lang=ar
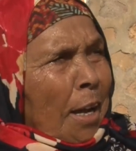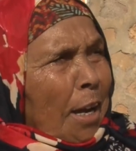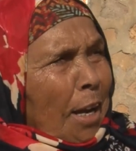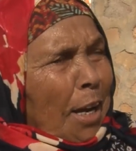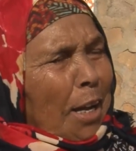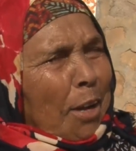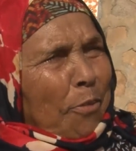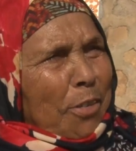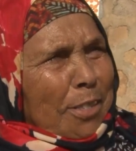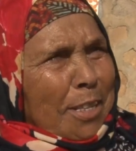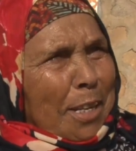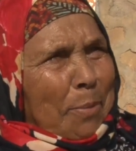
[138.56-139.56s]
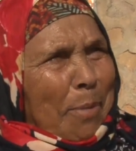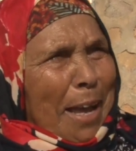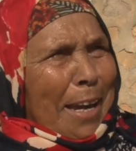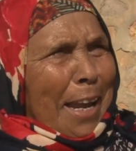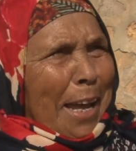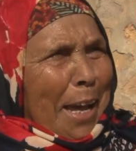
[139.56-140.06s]
كان هي في سليمان
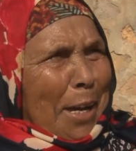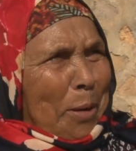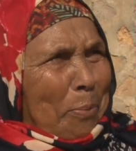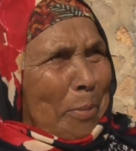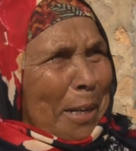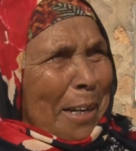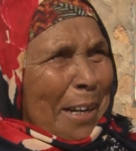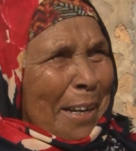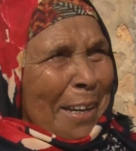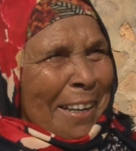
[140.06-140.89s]
انا يقرب منها